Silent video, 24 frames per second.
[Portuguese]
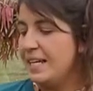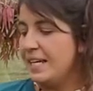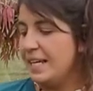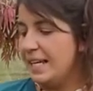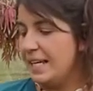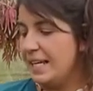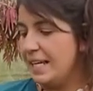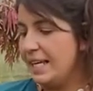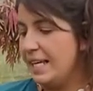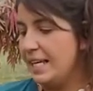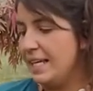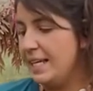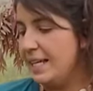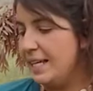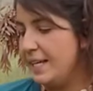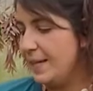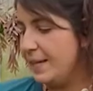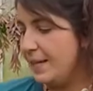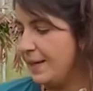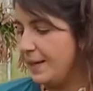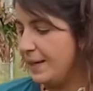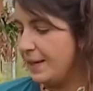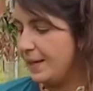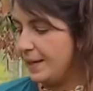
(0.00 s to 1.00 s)

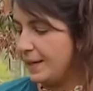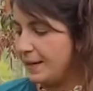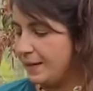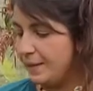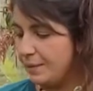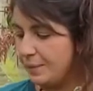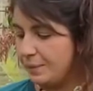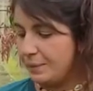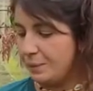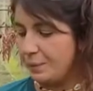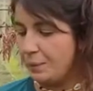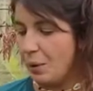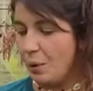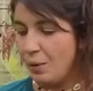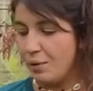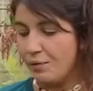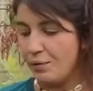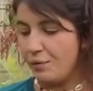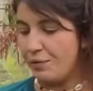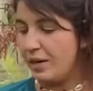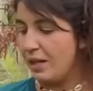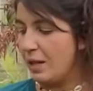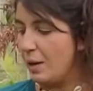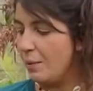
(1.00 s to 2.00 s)
E, bom, eu vou
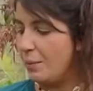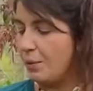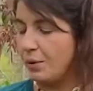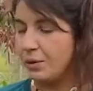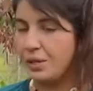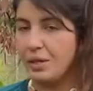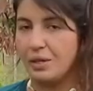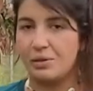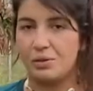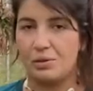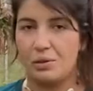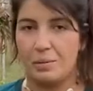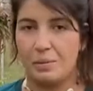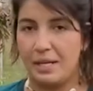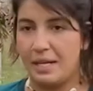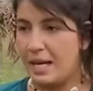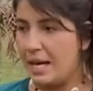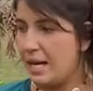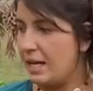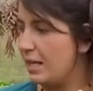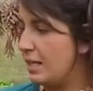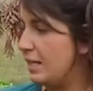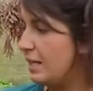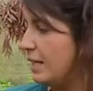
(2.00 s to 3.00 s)
falar um pouquinho sobre
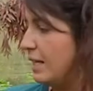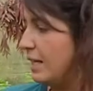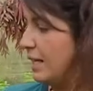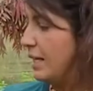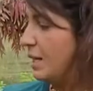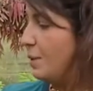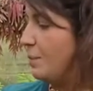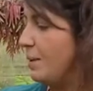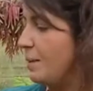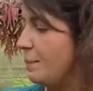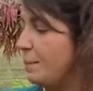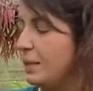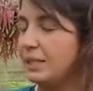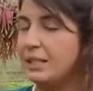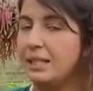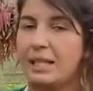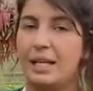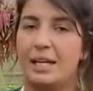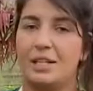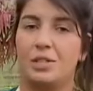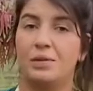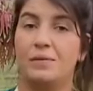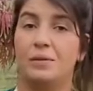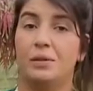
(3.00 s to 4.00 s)
ela. Ela é uma planta
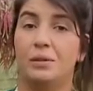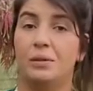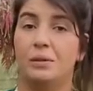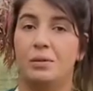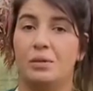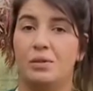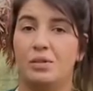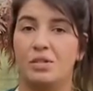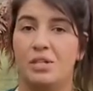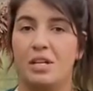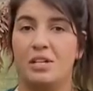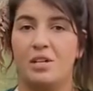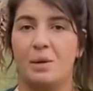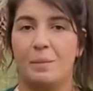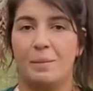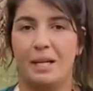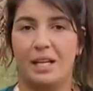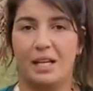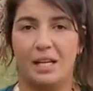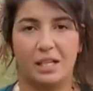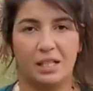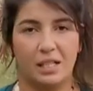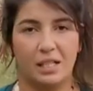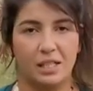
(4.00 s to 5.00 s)
nativa do continente
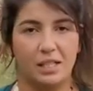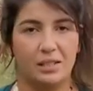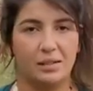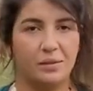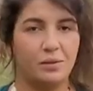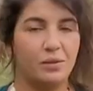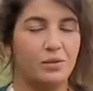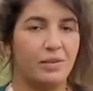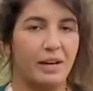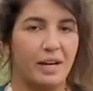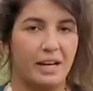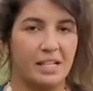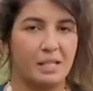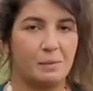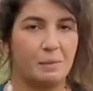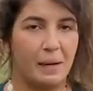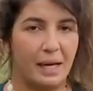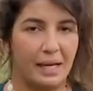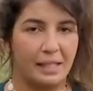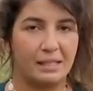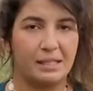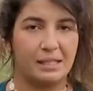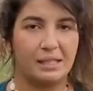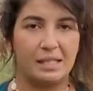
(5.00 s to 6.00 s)
americano, de várias
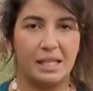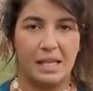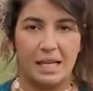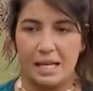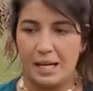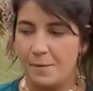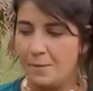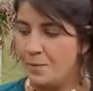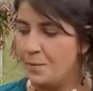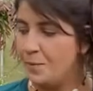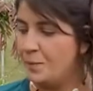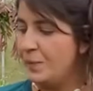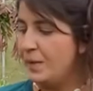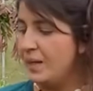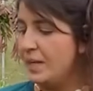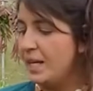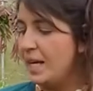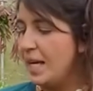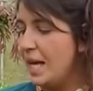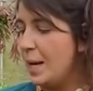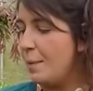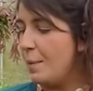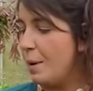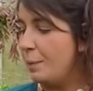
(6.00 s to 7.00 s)
partes dele.
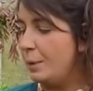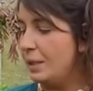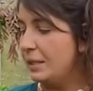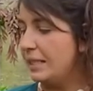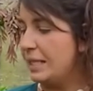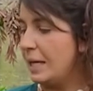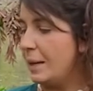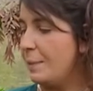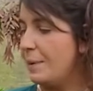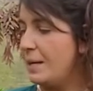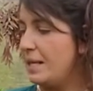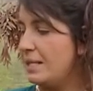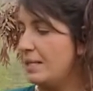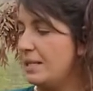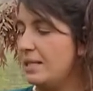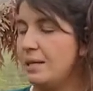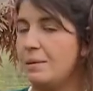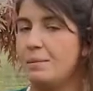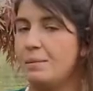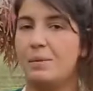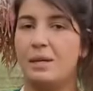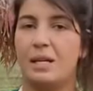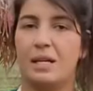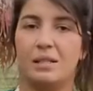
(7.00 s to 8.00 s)
É uma planta que aprecia
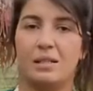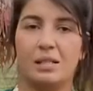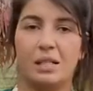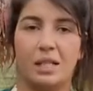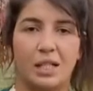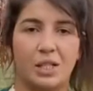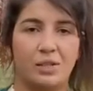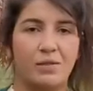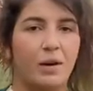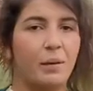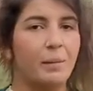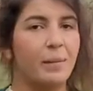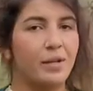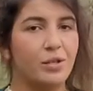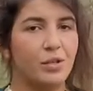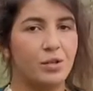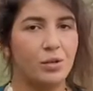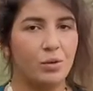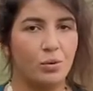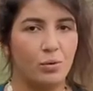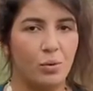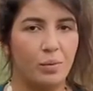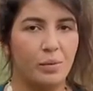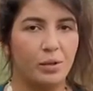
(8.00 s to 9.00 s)
ambientes relativamente
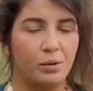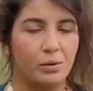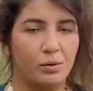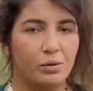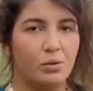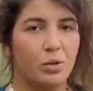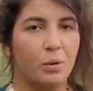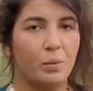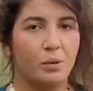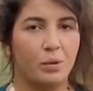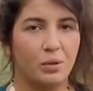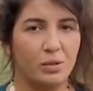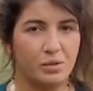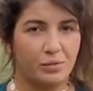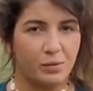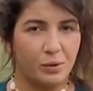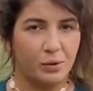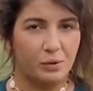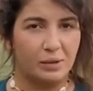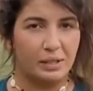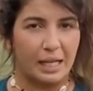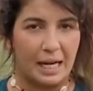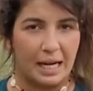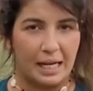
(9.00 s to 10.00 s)
úmidos, sob luz
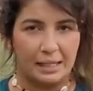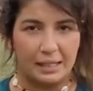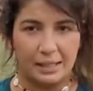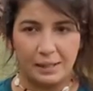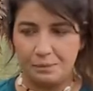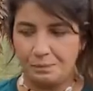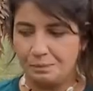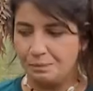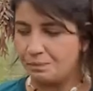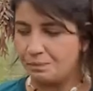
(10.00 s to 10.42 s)
filtrada.